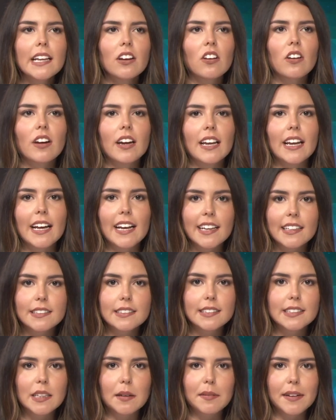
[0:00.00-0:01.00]
de lo que la
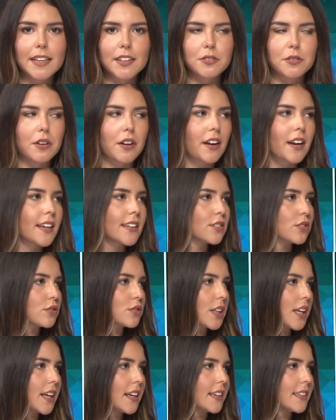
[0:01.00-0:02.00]
gente está hablando en redes
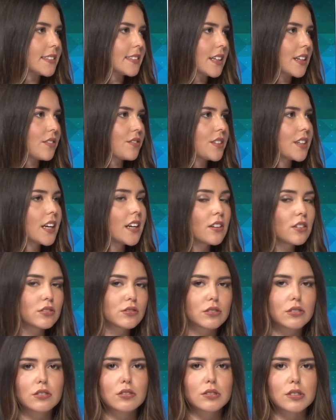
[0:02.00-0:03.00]
sociales. Al final
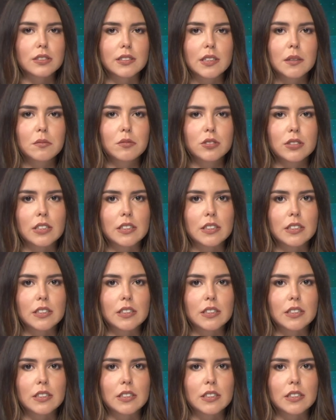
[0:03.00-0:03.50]
nosotros estamos